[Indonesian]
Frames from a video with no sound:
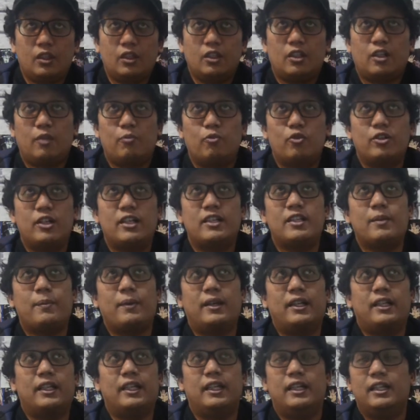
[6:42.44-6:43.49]
kemudian siapa
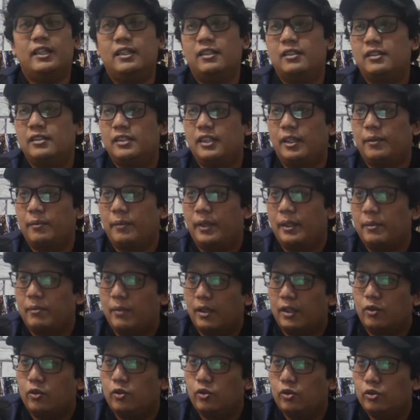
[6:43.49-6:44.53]
lagi ya yang main
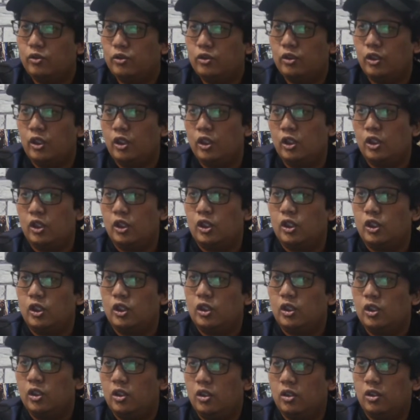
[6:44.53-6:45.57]
bagus
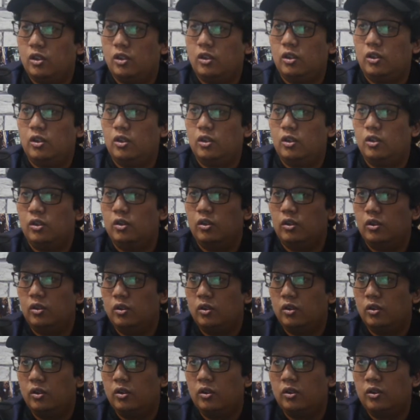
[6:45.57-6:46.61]

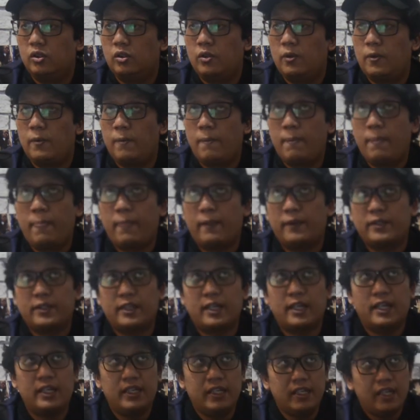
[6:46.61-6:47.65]
uh,
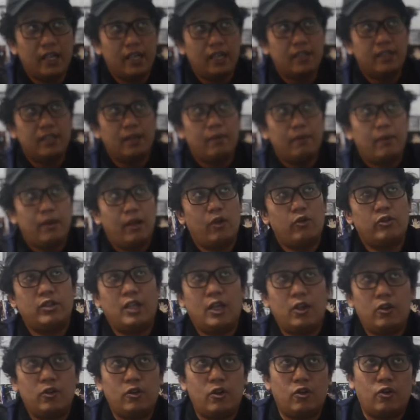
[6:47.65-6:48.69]
Skriniar sama
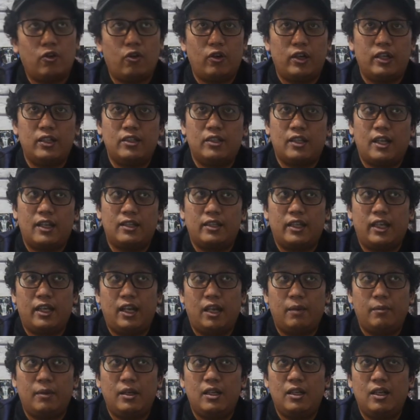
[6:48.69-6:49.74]
Lautaro ngegolin setelah sekian
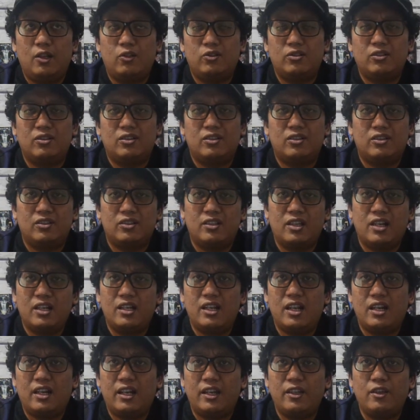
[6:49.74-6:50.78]
lama. Laut
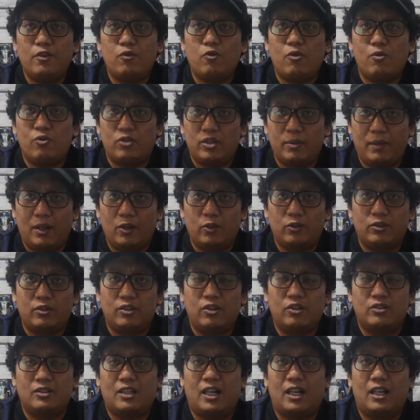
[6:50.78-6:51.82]
Skriniar kayaknya dua musim lalu
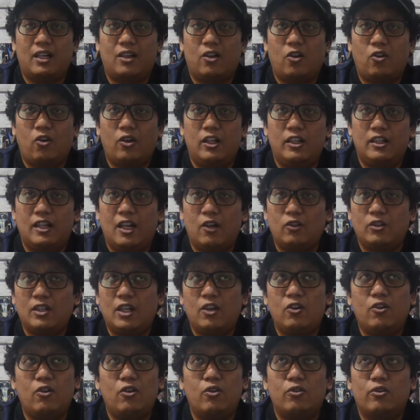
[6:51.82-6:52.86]
terakhir ngegolin
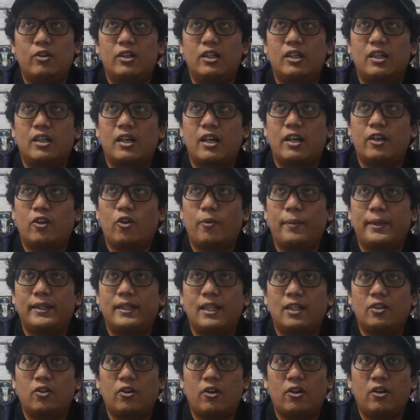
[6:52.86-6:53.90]
Lautaro kalau gue denger dari
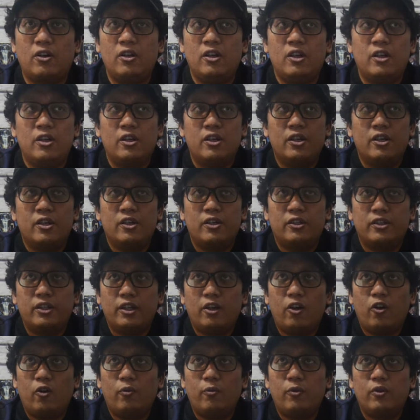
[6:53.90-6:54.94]
komentatornya
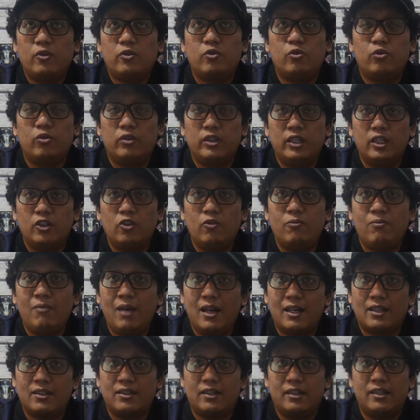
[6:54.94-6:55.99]
ngomong Juli atau
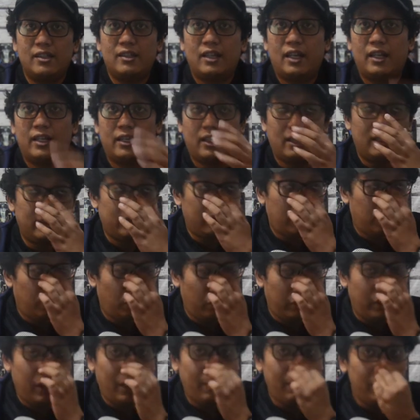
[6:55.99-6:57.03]
March ya dia terakhir kali
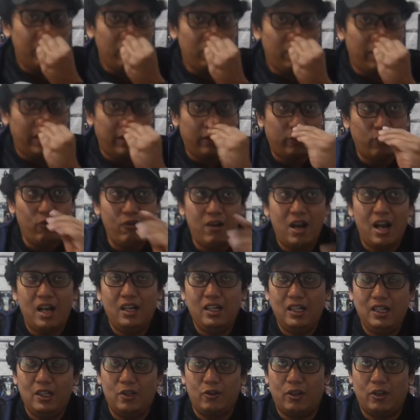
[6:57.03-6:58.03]
ngegolin lama juga ya. Gue nggak nggak